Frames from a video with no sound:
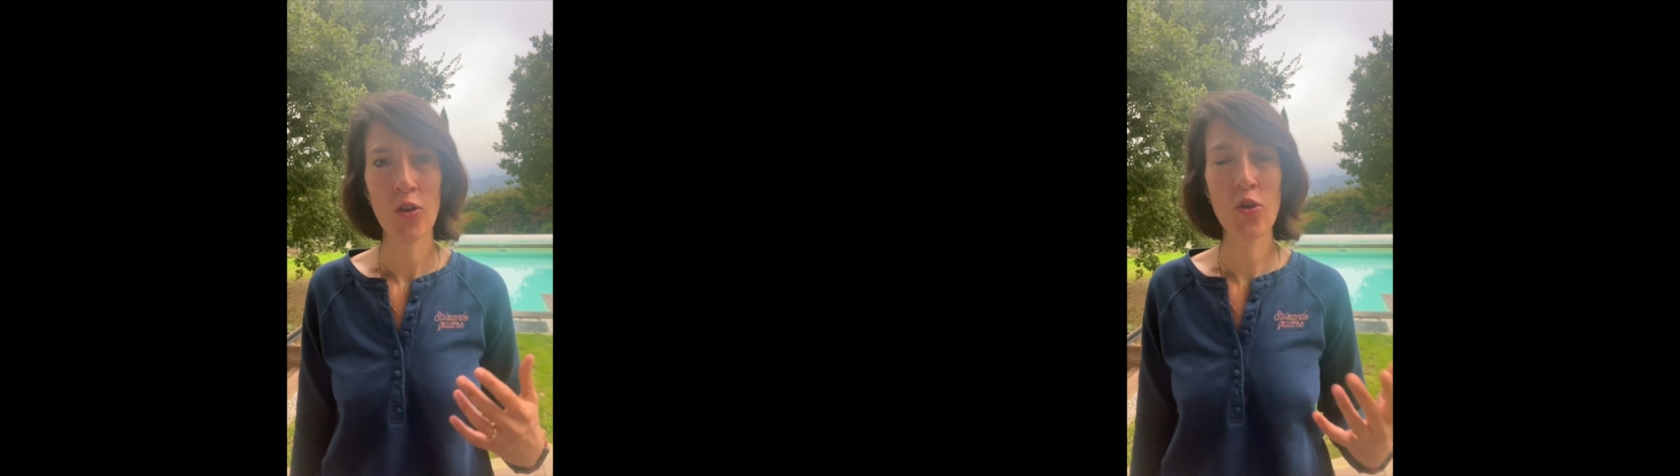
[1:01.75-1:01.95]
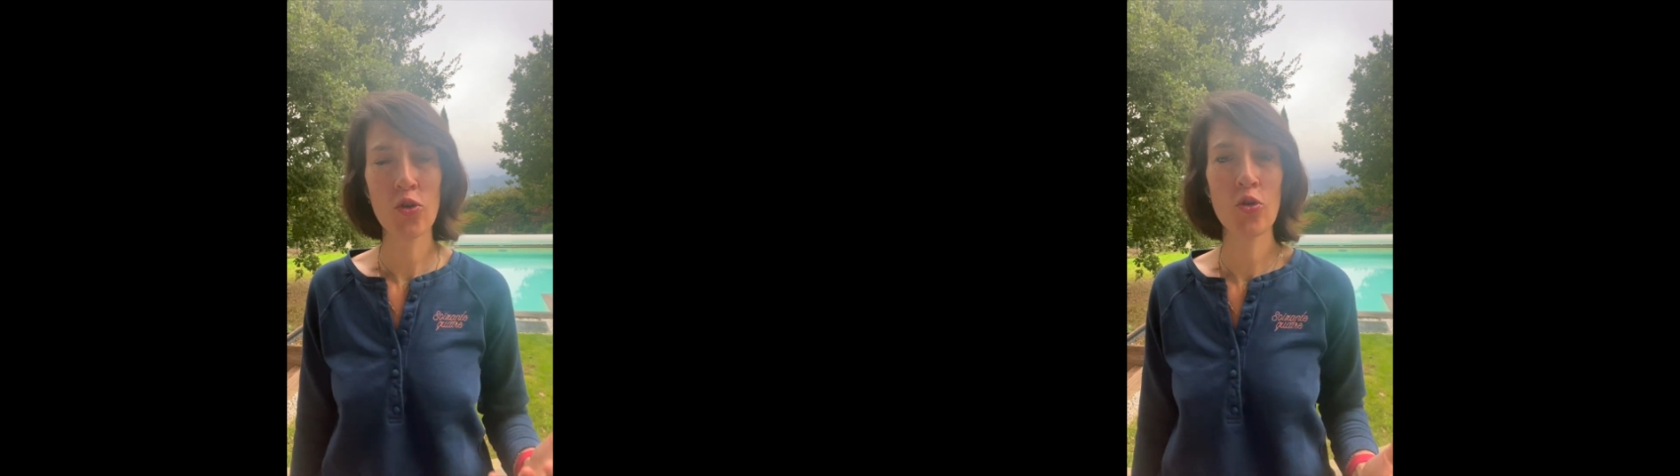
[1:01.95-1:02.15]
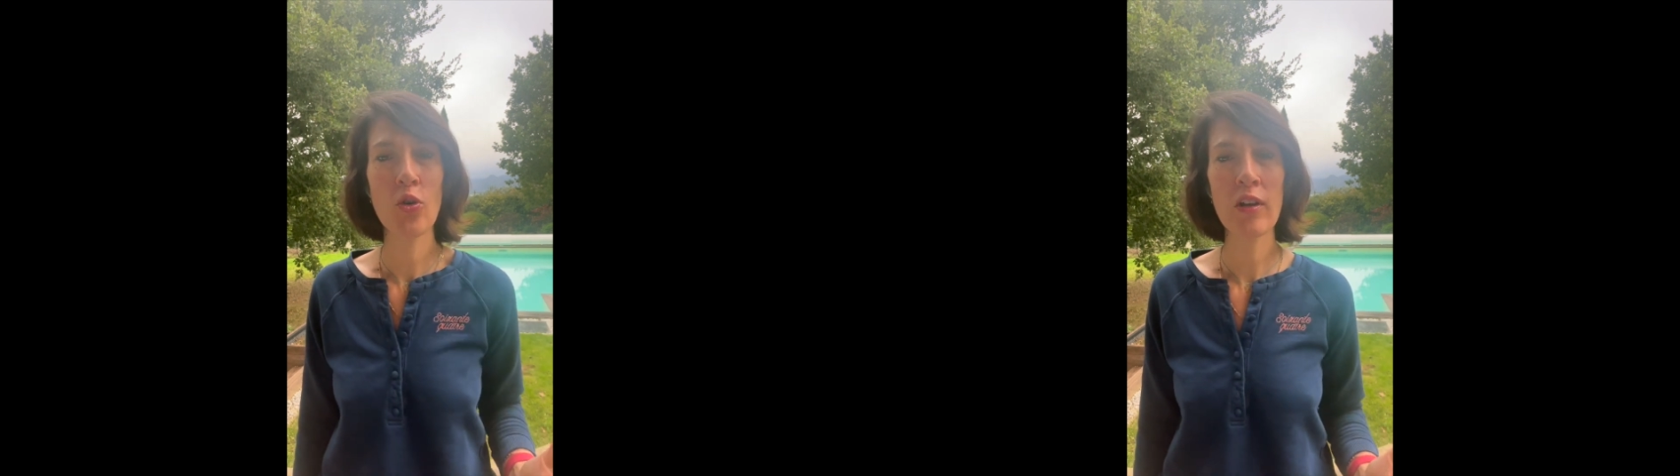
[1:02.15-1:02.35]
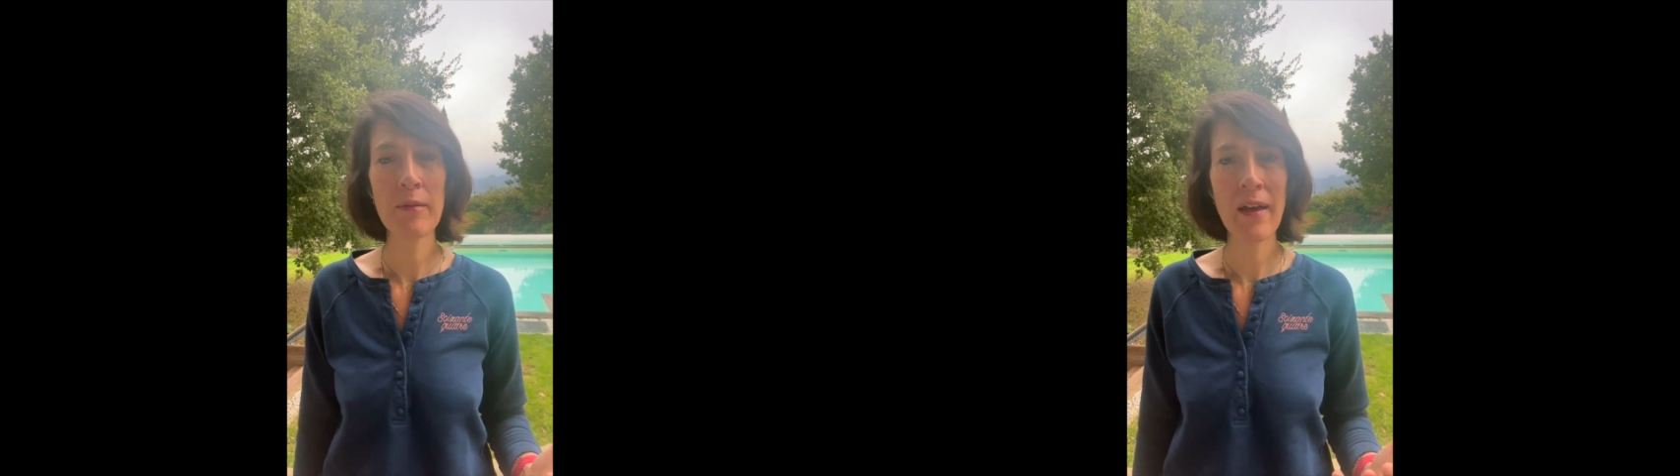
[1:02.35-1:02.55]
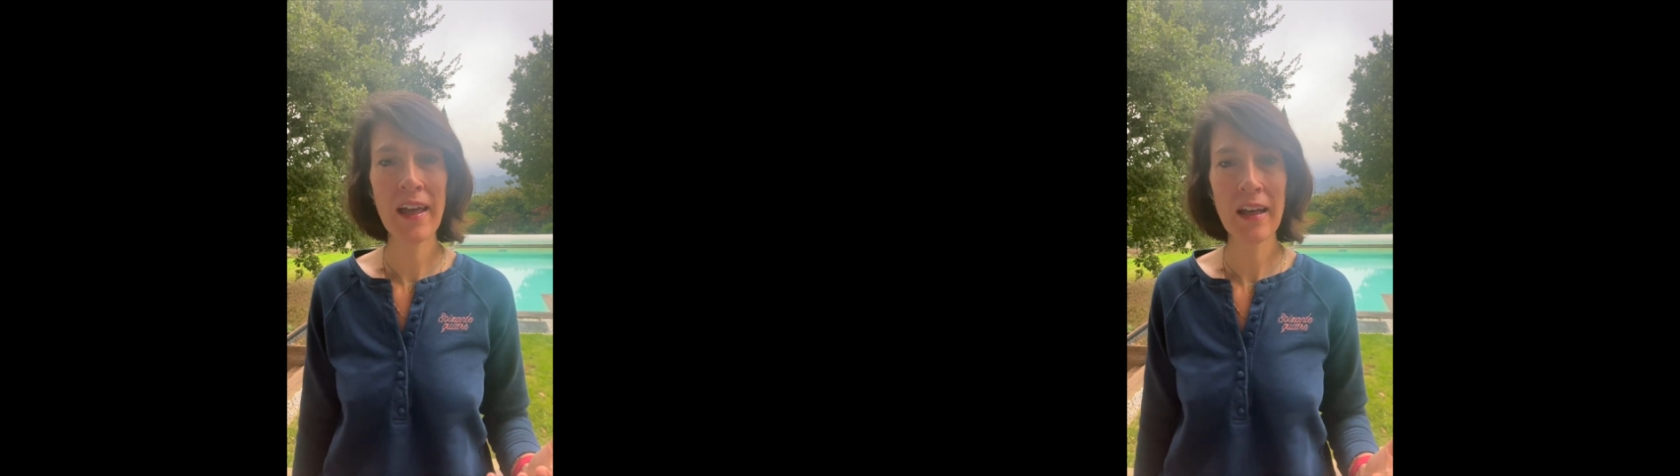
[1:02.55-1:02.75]
que tu le
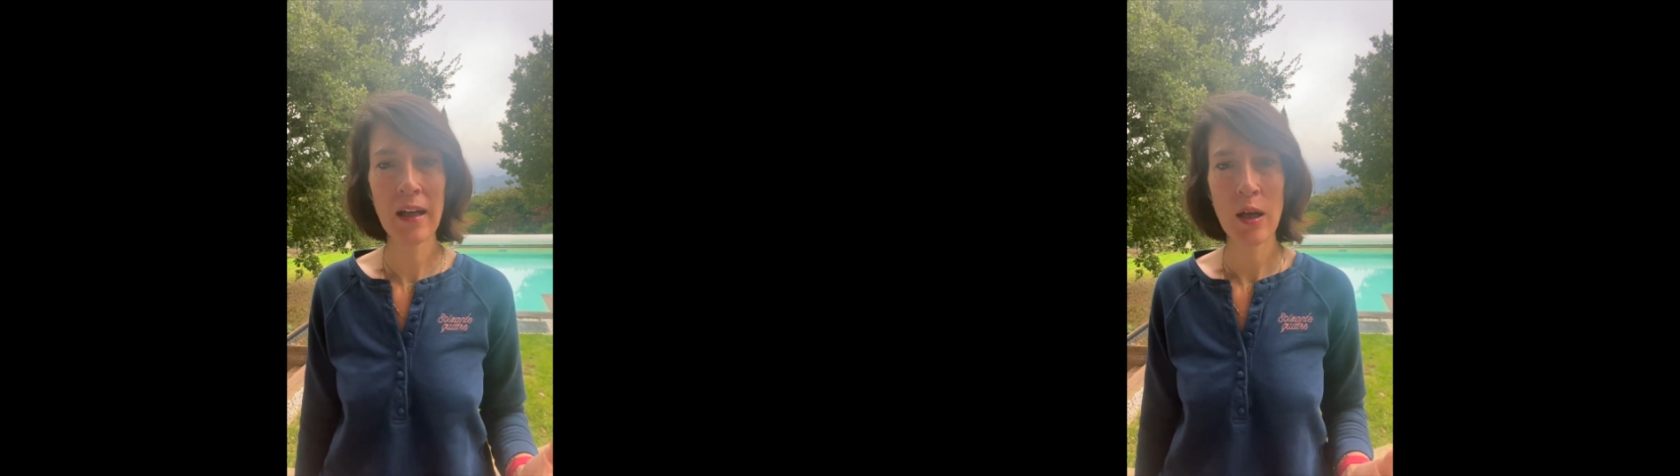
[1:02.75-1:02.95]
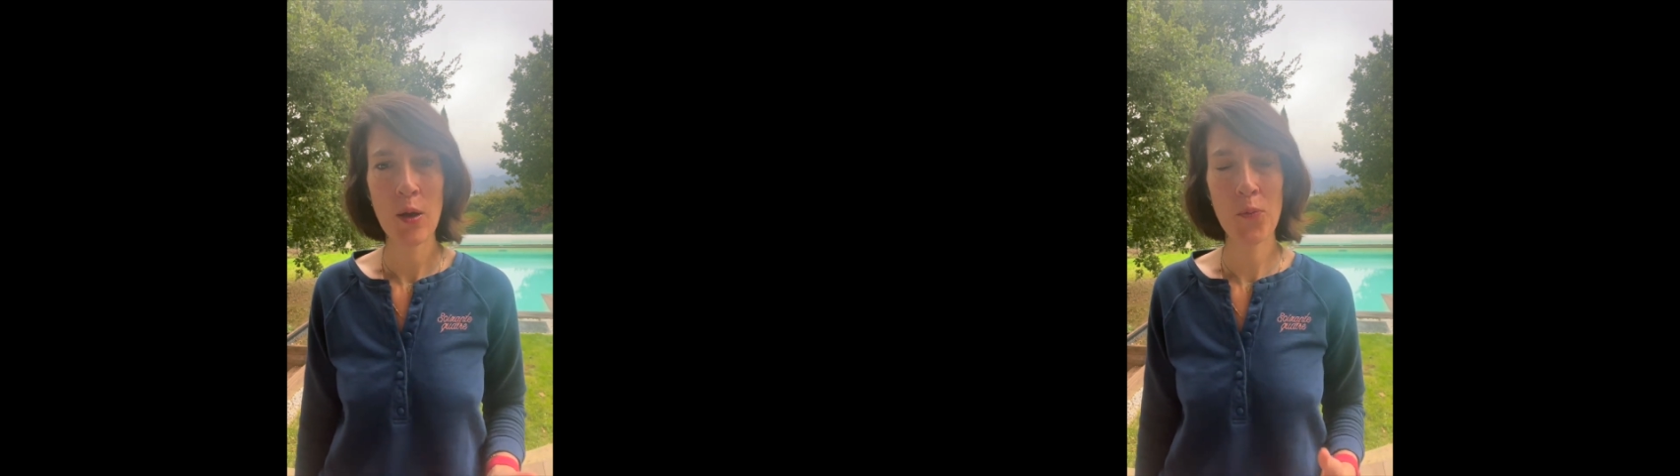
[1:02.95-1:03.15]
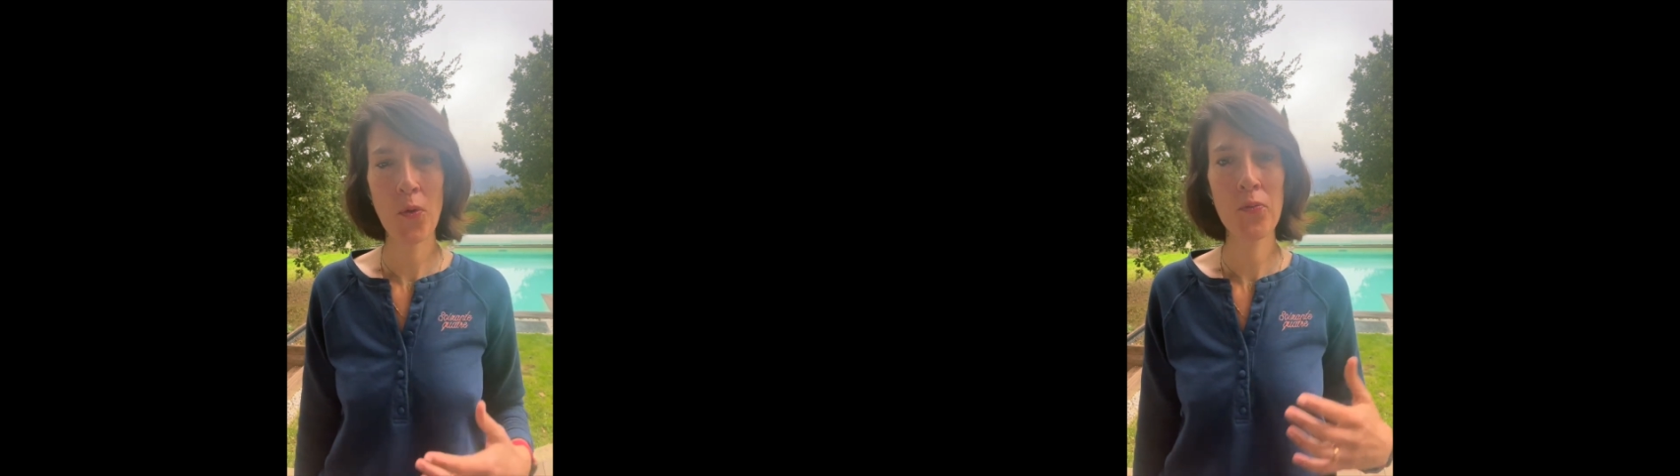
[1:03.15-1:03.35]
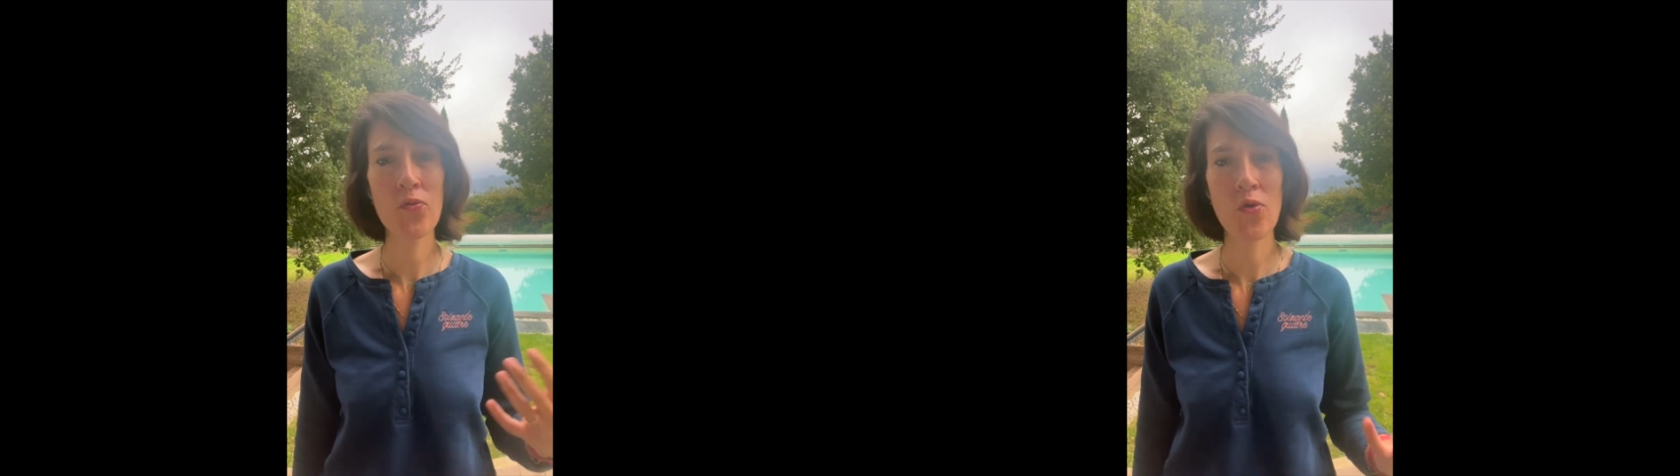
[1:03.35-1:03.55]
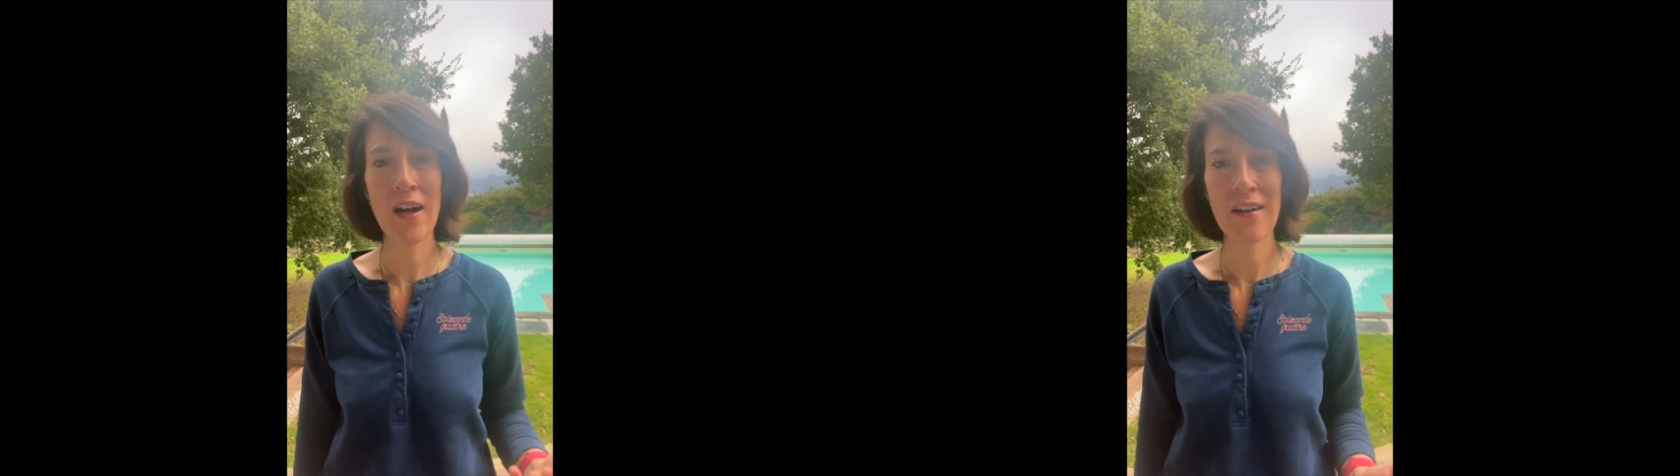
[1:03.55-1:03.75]
libères pour
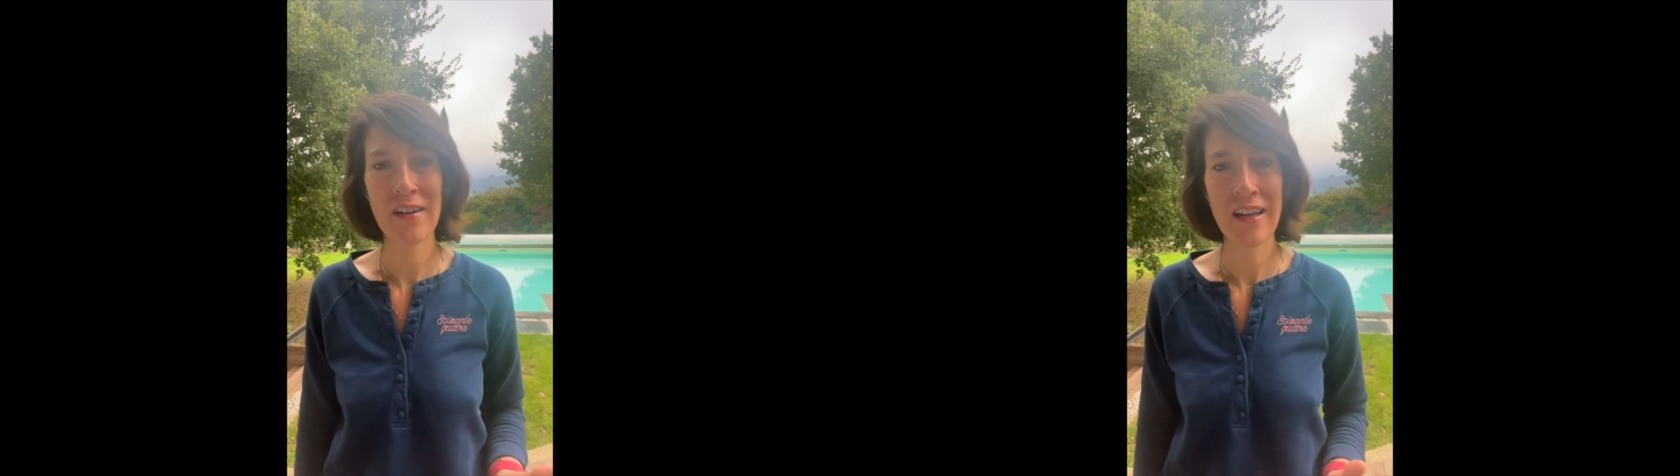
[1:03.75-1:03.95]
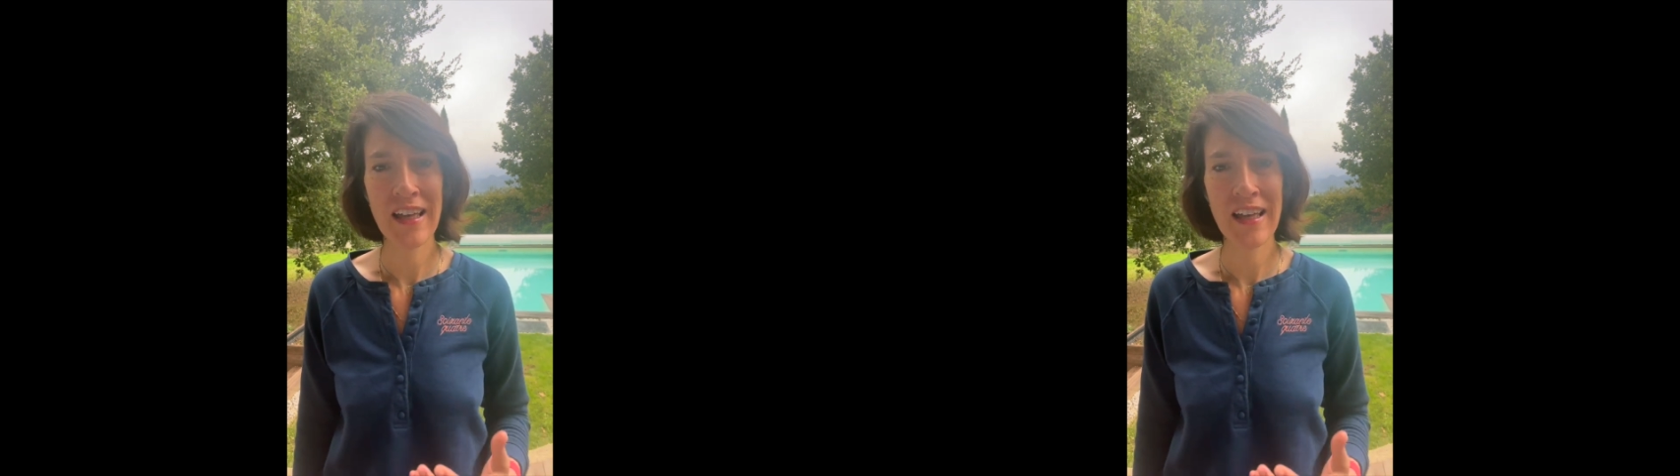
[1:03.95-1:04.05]
pouvoir